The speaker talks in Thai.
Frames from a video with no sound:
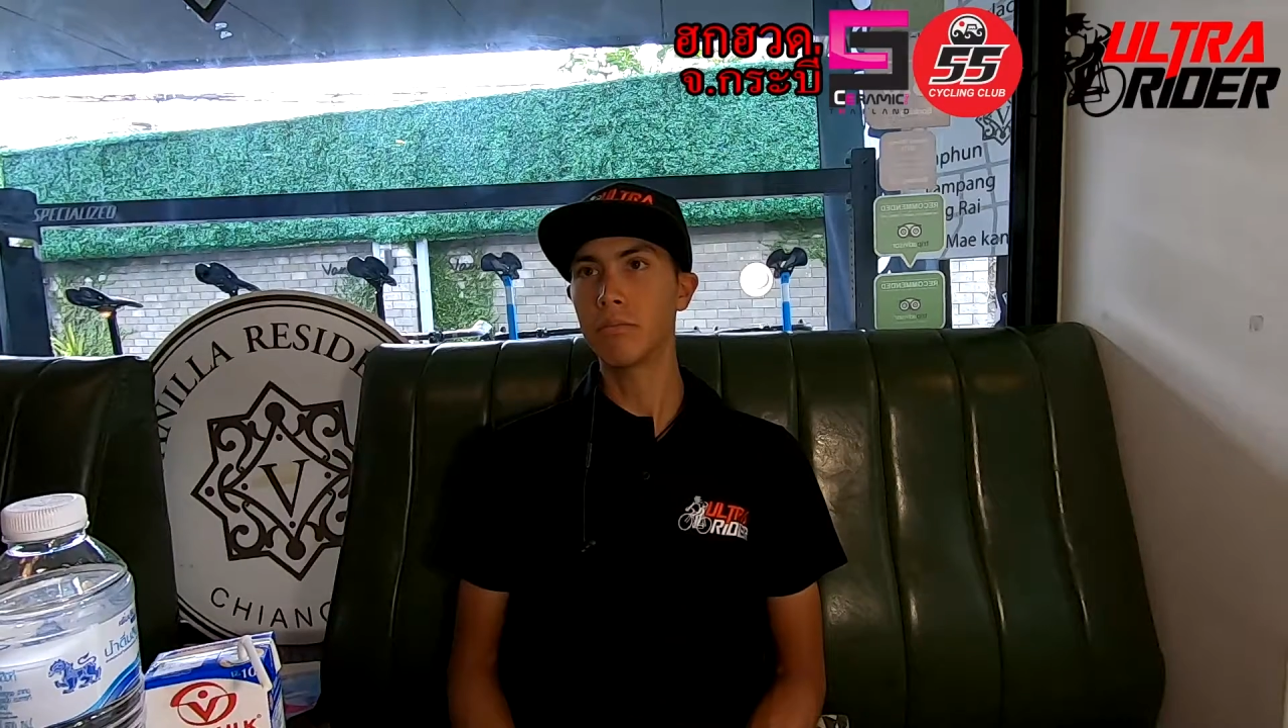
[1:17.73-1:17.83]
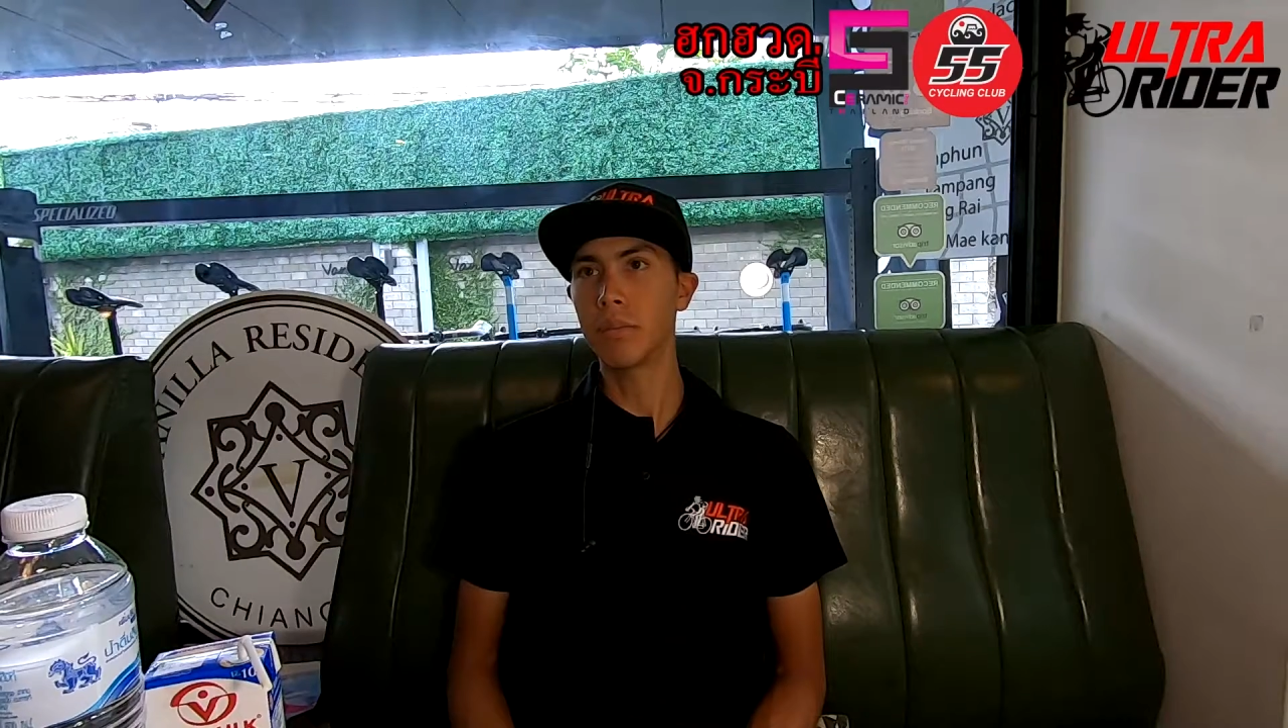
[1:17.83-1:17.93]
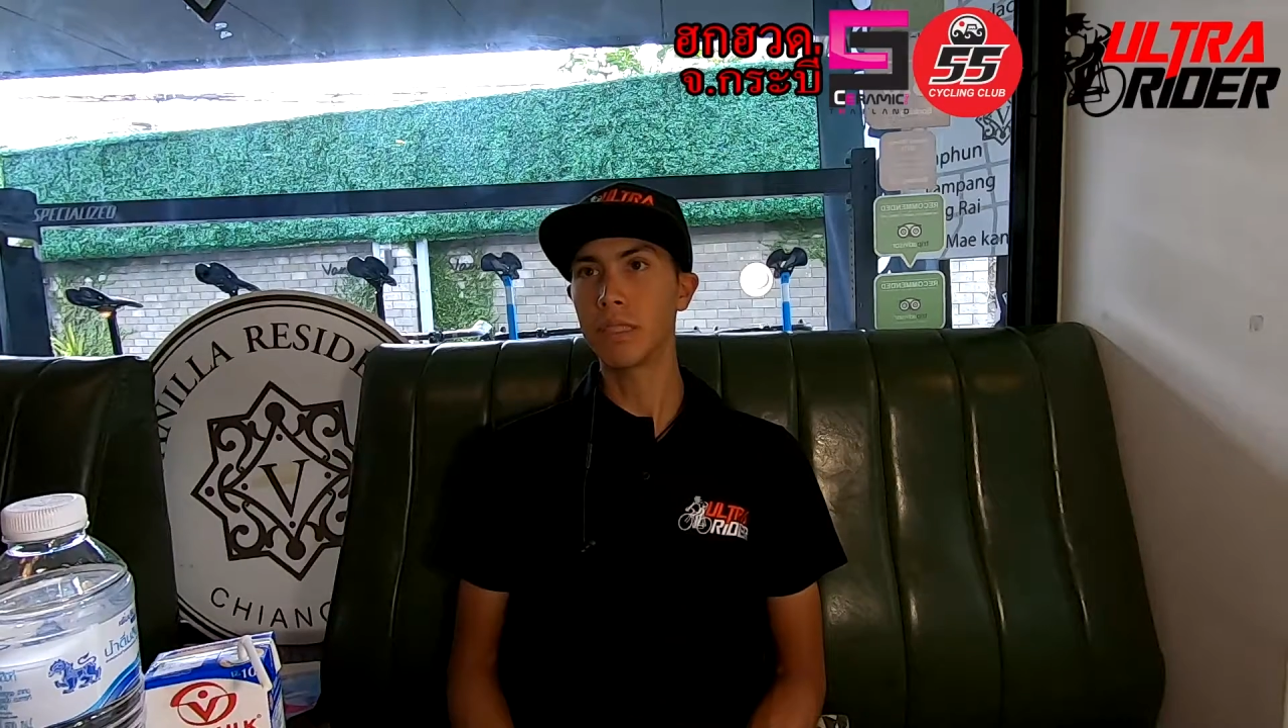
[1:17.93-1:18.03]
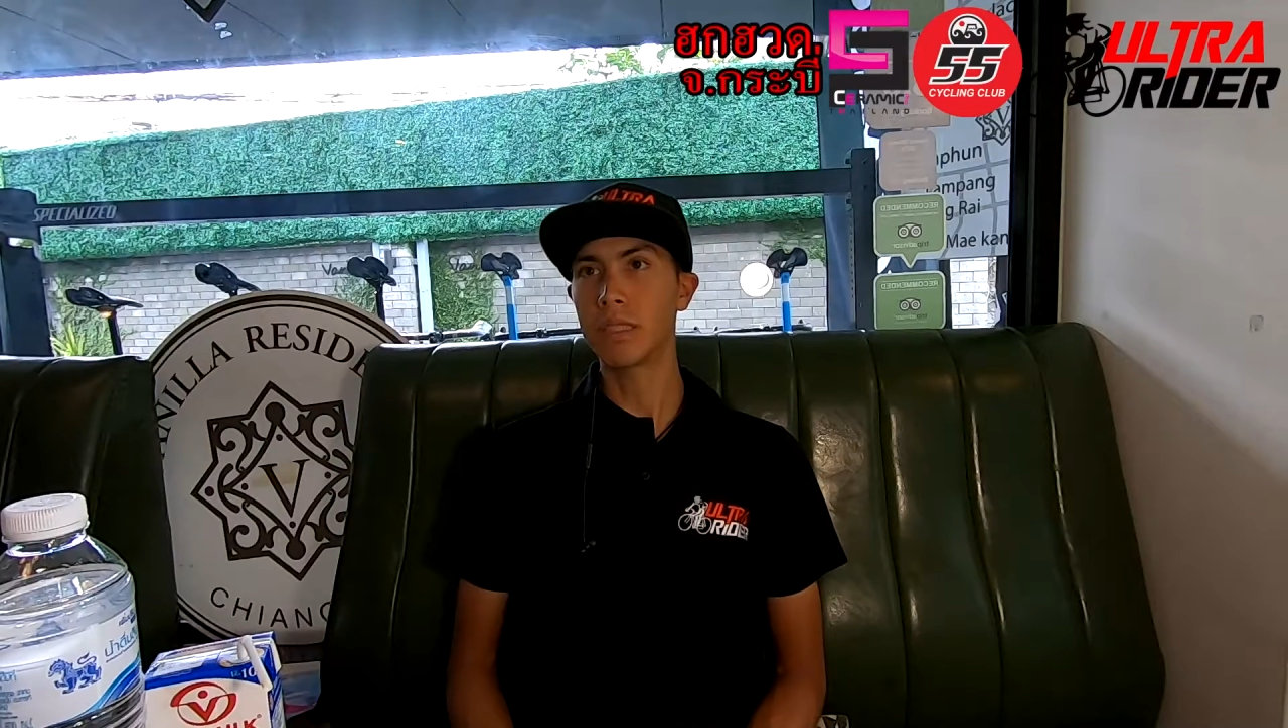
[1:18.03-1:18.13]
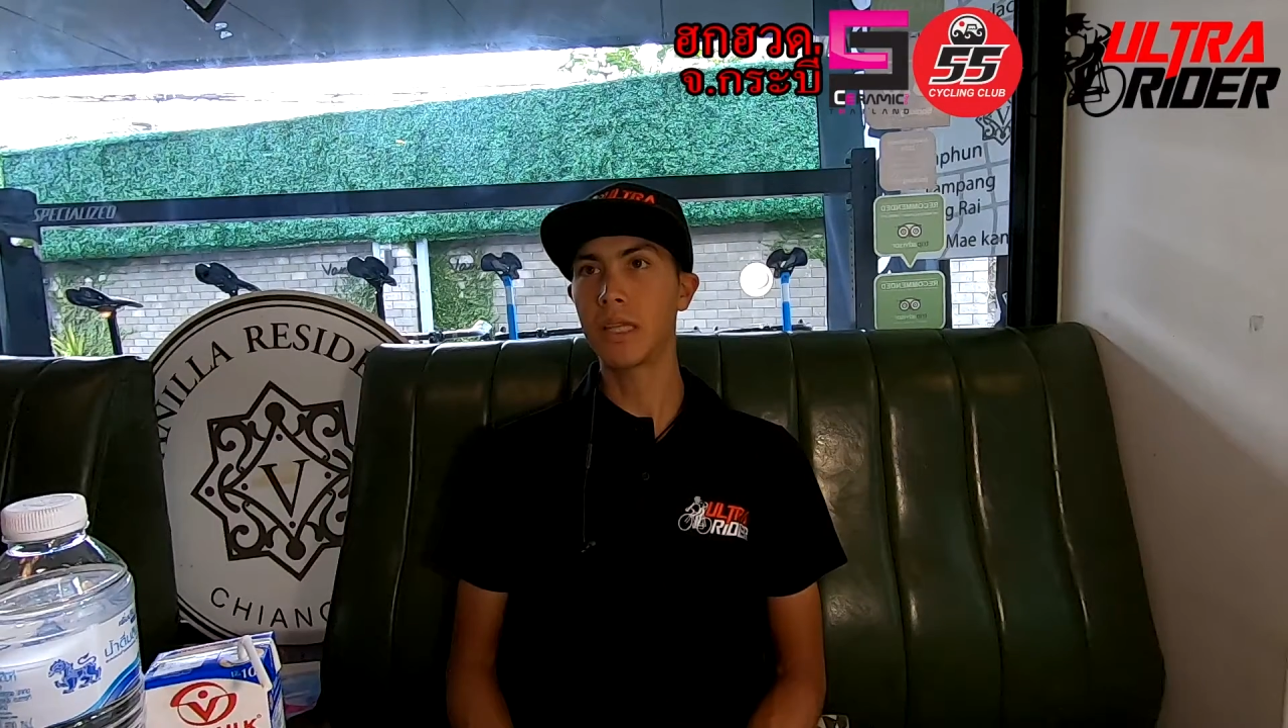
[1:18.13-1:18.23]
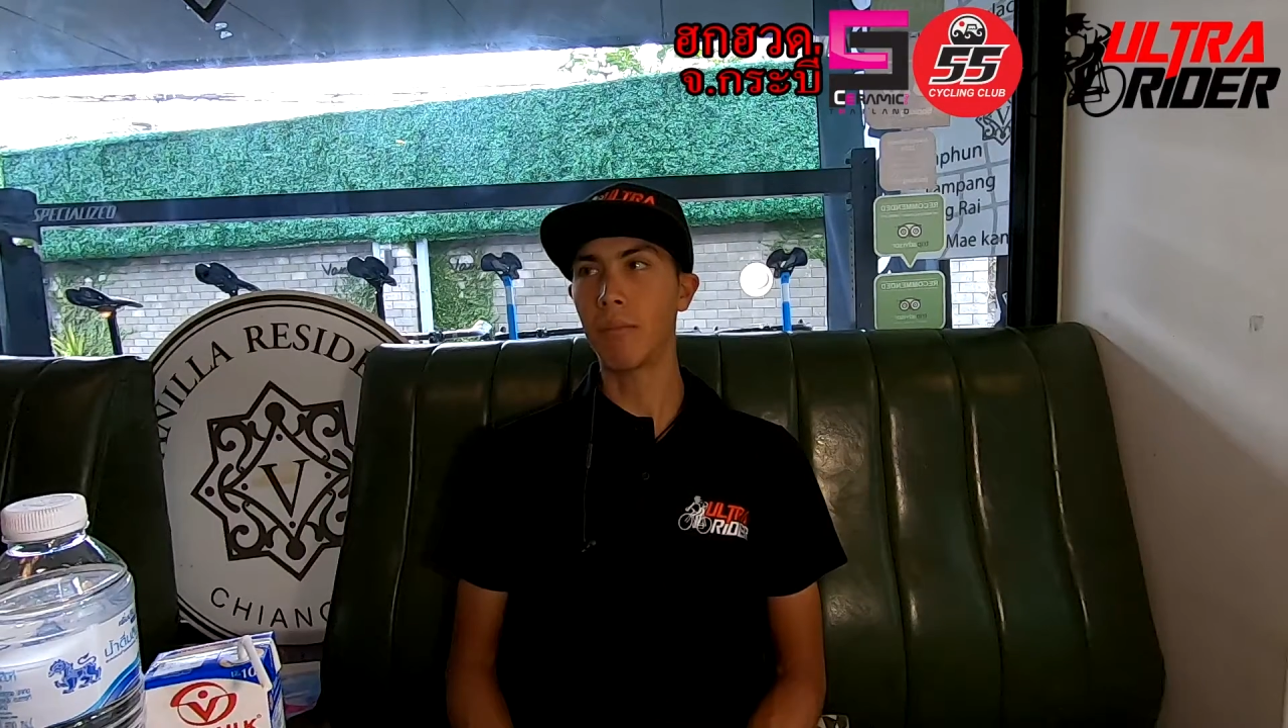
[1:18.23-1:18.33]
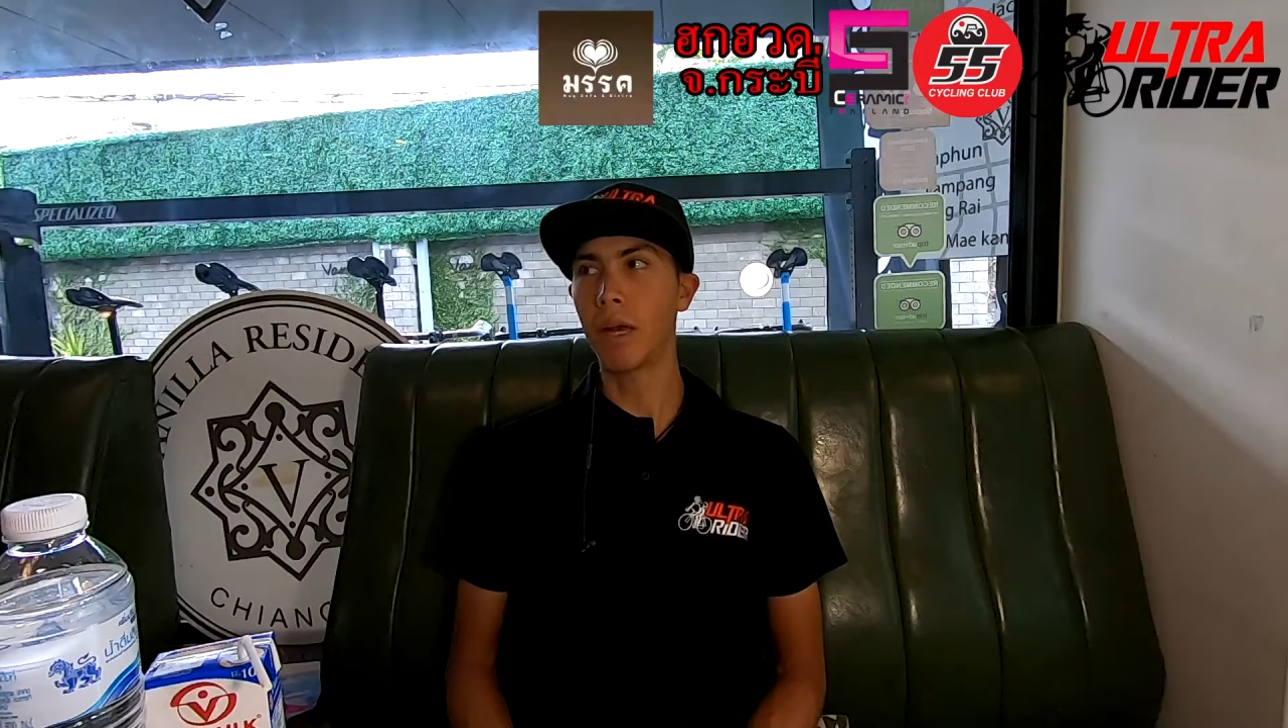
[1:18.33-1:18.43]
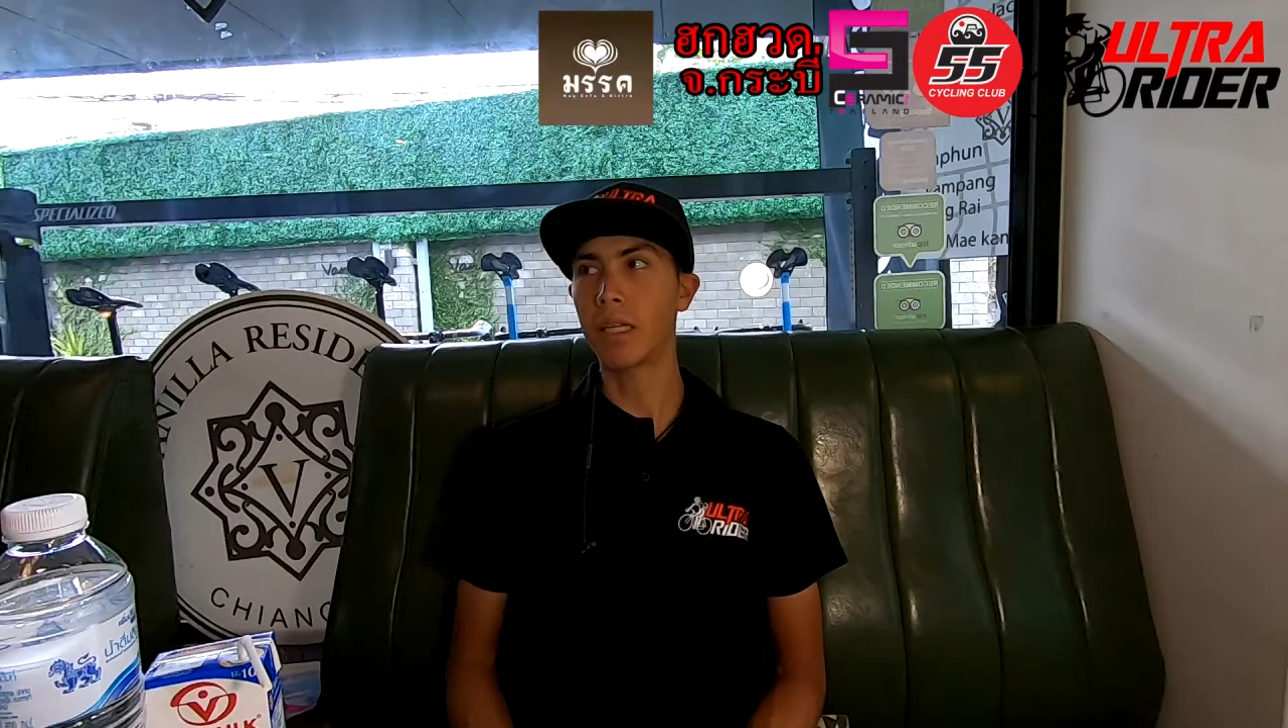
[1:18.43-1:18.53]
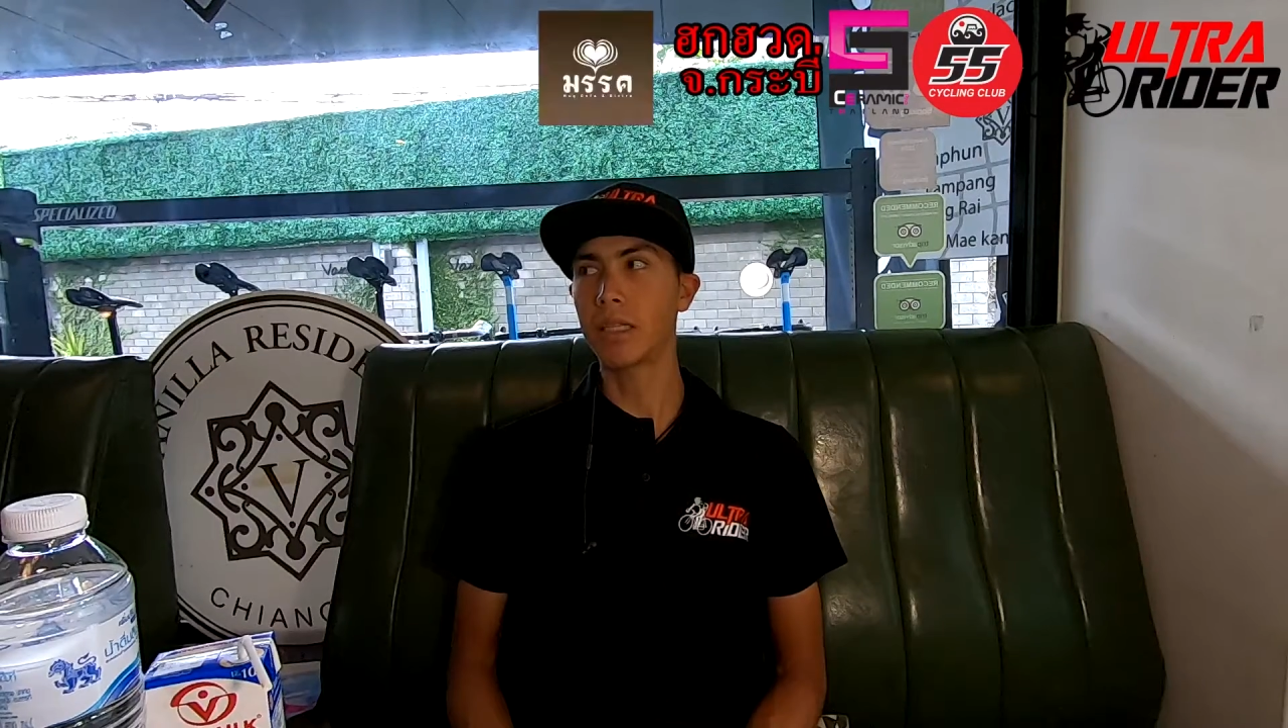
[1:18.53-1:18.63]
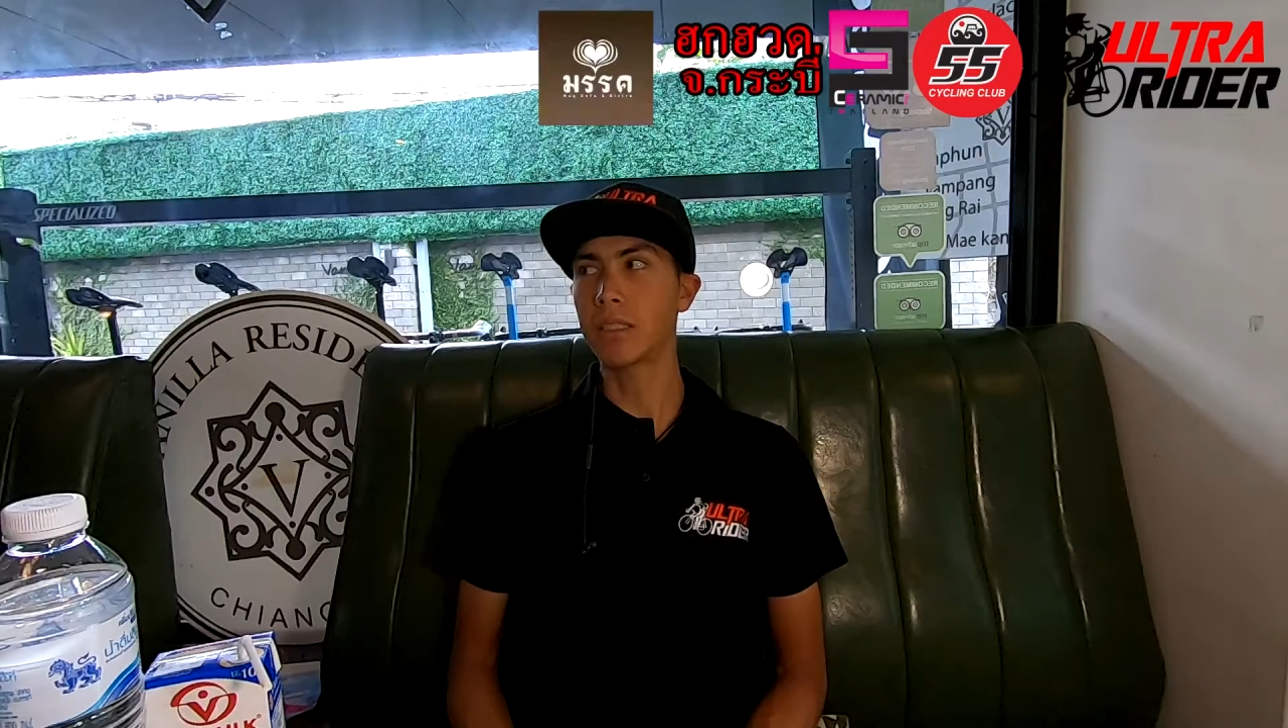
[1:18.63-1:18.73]
มันสำ
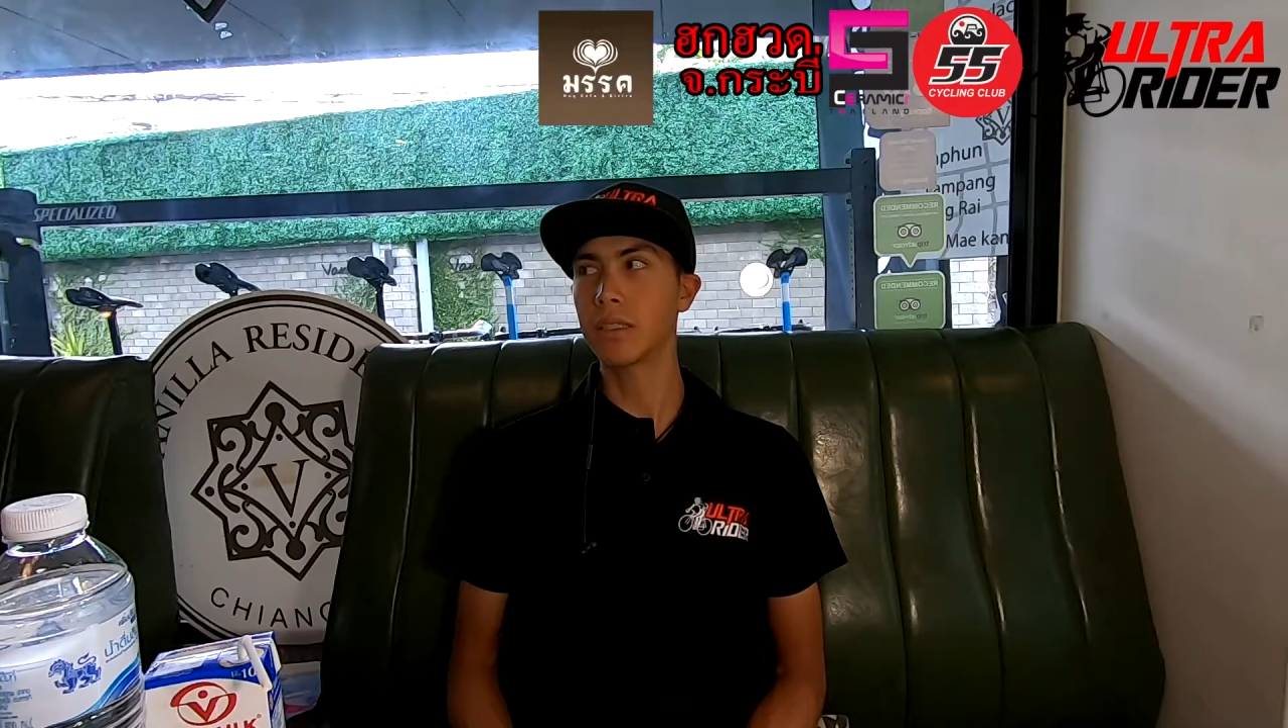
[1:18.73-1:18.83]
คัญ